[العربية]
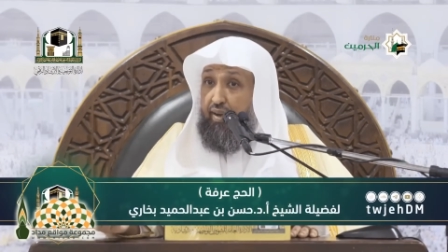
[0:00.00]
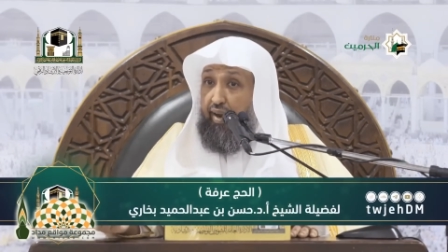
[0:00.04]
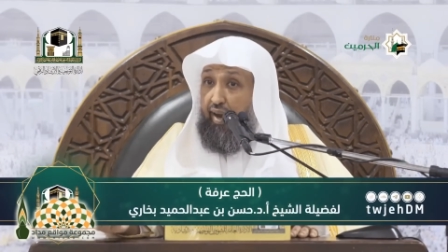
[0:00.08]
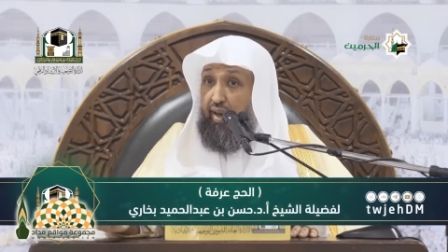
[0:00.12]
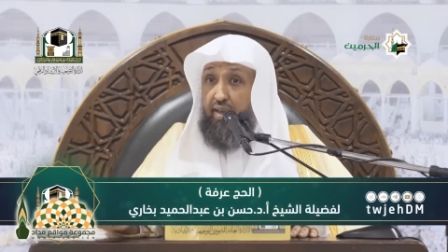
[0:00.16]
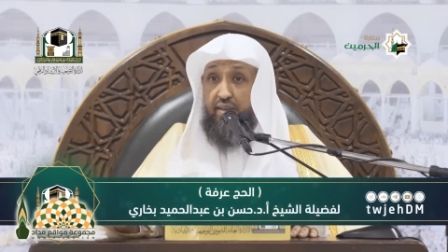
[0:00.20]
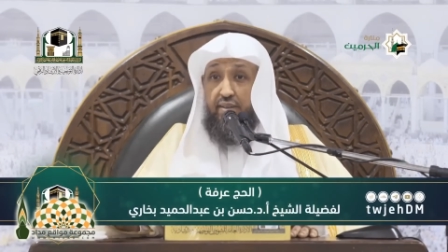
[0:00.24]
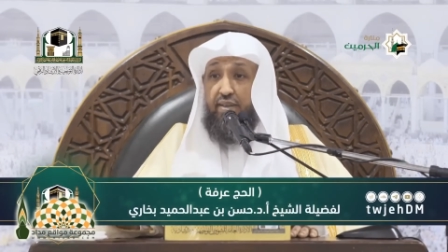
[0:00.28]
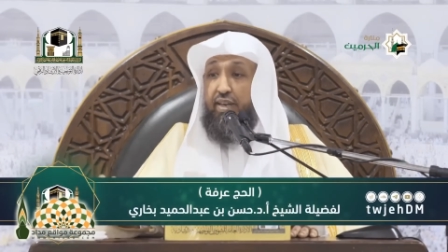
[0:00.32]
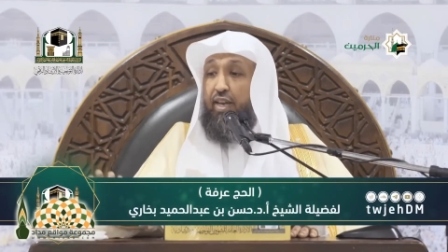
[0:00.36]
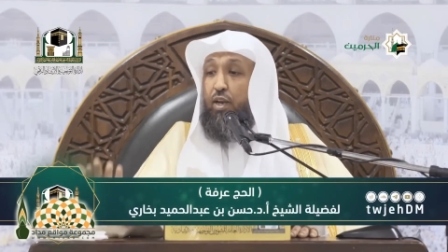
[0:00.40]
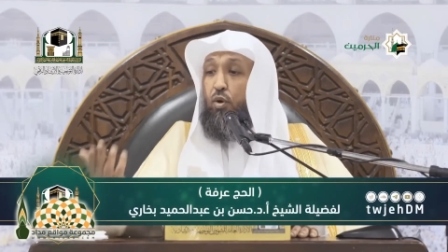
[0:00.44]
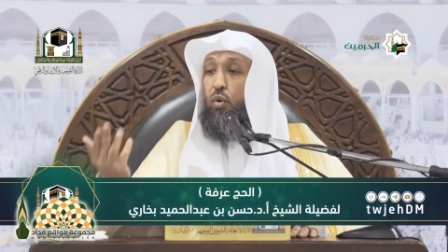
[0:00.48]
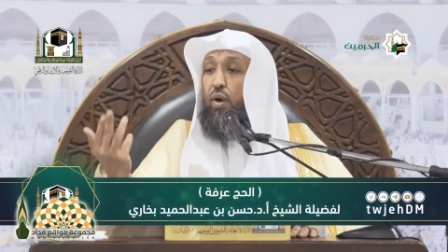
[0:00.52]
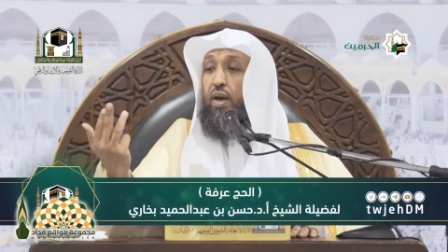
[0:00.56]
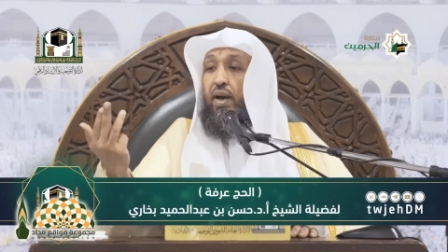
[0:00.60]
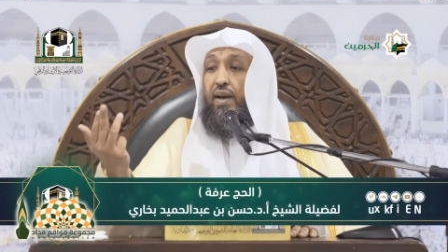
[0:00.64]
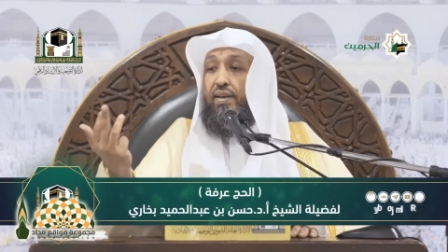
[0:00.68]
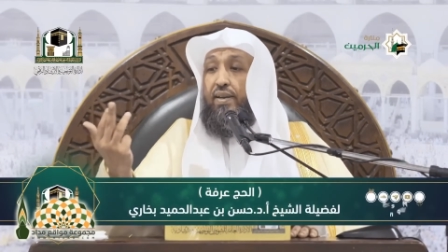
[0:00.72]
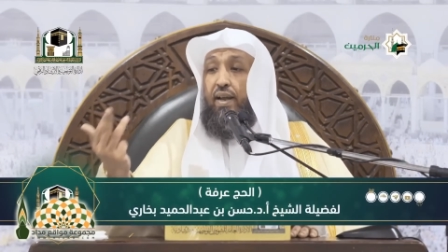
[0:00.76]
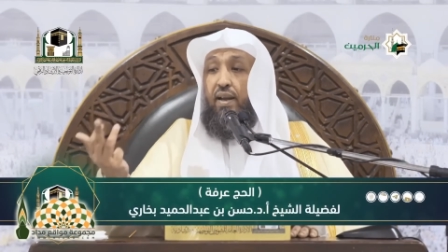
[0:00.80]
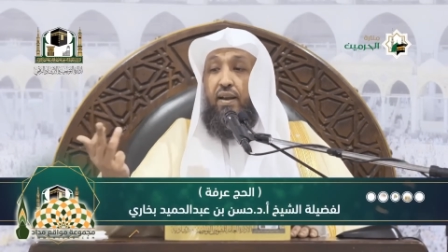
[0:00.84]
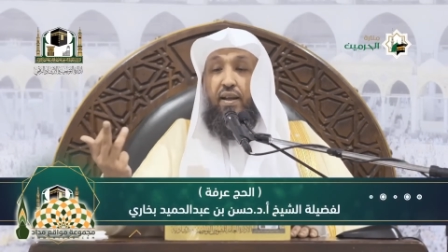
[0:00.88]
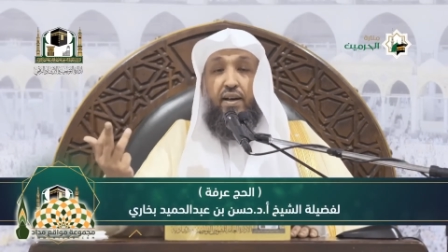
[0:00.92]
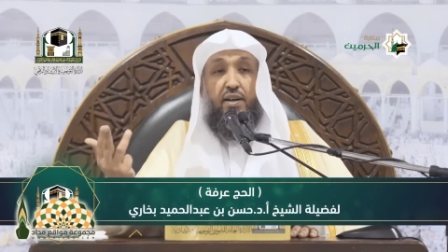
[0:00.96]
إني
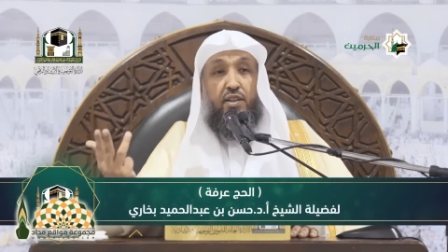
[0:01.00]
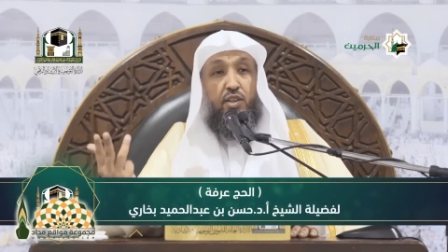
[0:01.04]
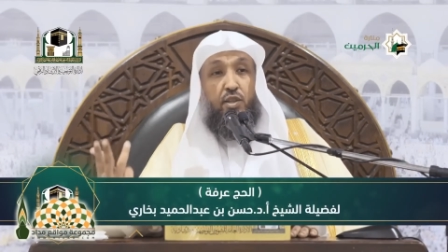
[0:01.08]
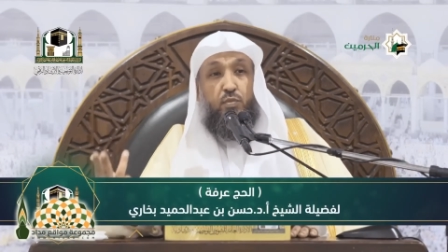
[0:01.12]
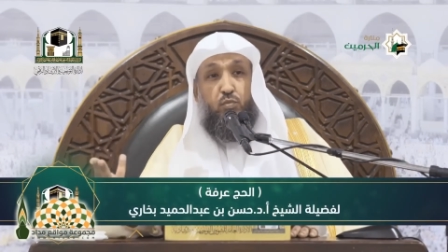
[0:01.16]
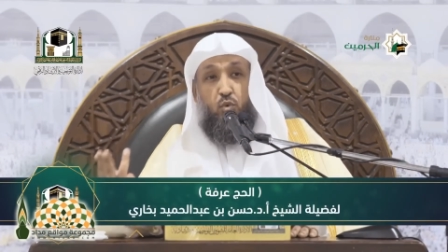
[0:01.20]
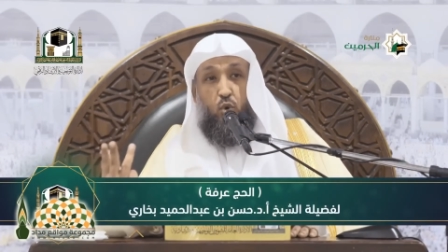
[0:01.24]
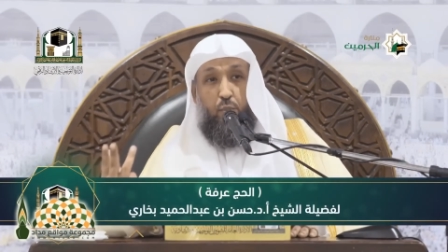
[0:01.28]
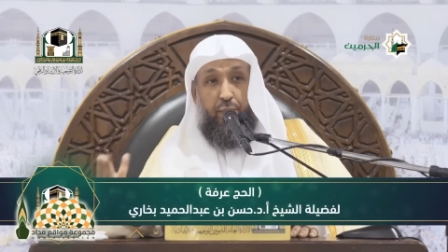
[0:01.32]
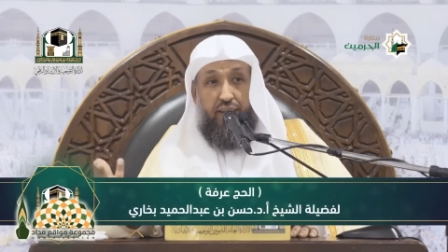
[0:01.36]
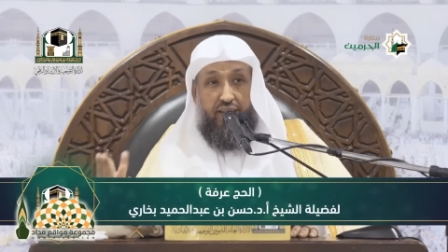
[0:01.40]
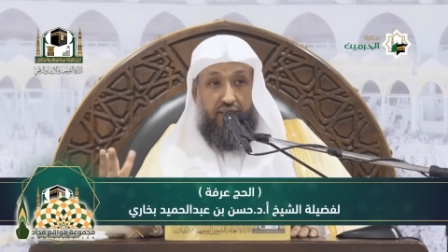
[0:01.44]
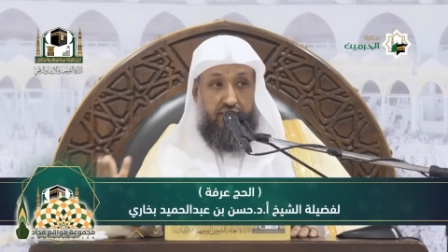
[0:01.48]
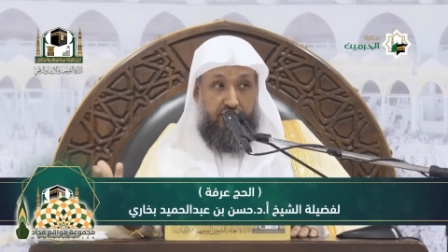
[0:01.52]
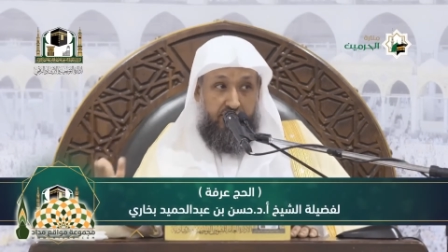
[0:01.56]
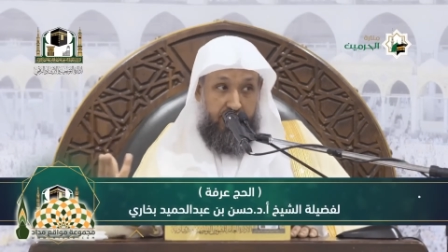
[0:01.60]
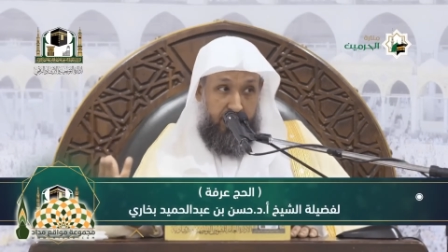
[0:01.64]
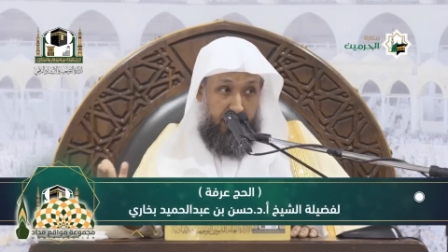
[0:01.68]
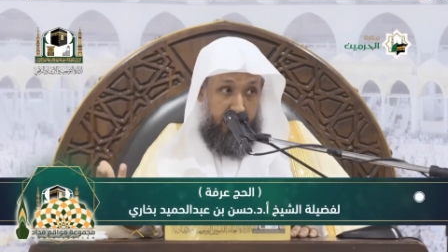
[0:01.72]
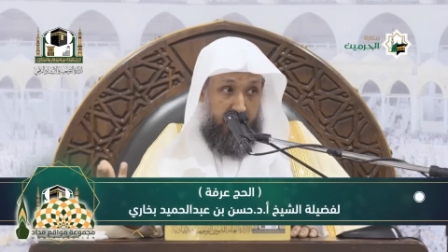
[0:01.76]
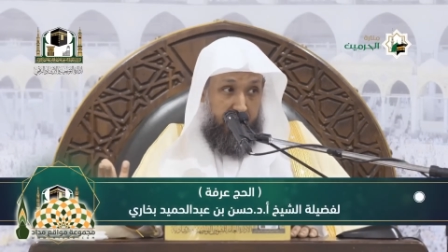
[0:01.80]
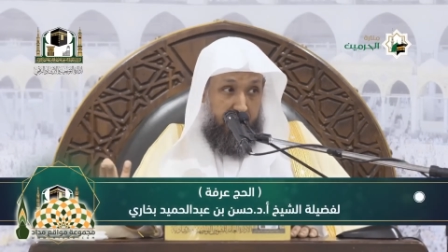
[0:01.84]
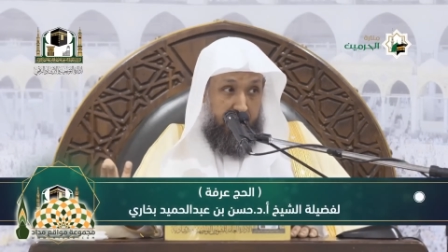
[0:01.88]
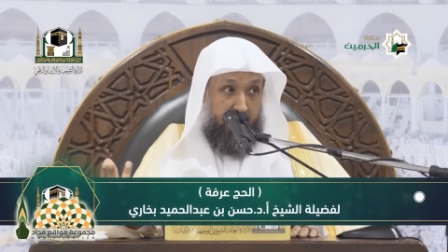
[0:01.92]
وهن العظم مني